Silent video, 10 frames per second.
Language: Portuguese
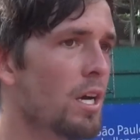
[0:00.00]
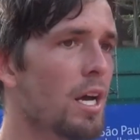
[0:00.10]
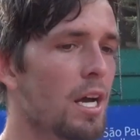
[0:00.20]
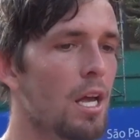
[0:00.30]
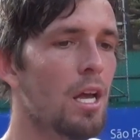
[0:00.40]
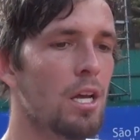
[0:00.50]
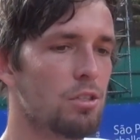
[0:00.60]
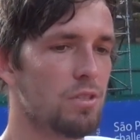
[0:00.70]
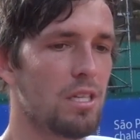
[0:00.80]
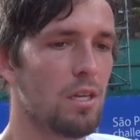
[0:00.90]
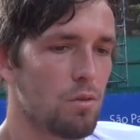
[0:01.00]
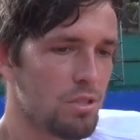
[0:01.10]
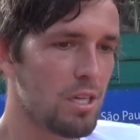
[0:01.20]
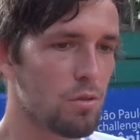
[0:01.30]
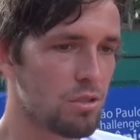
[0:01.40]
É, se você tá, eu
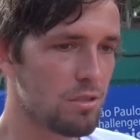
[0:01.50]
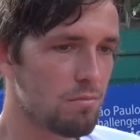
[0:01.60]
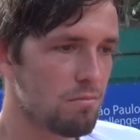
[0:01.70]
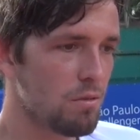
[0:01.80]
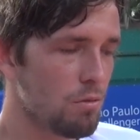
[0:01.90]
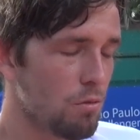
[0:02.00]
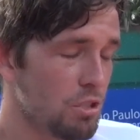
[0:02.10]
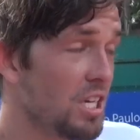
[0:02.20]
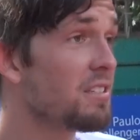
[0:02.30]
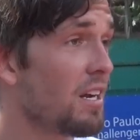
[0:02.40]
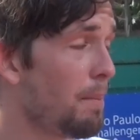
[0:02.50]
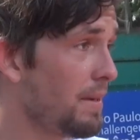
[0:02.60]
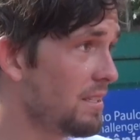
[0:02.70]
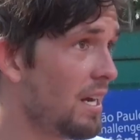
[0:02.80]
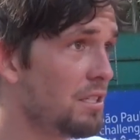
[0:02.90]
sei que eu, eu tinha essa
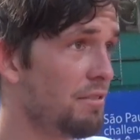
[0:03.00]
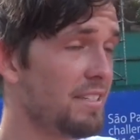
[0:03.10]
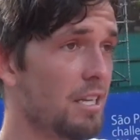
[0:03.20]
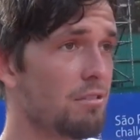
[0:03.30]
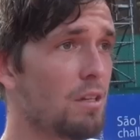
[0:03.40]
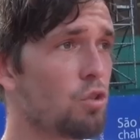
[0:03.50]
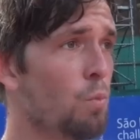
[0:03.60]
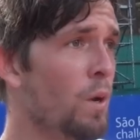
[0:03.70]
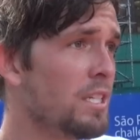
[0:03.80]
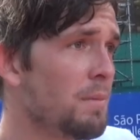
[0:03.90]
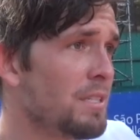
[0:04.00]
capacidade de fazer resultados como esse,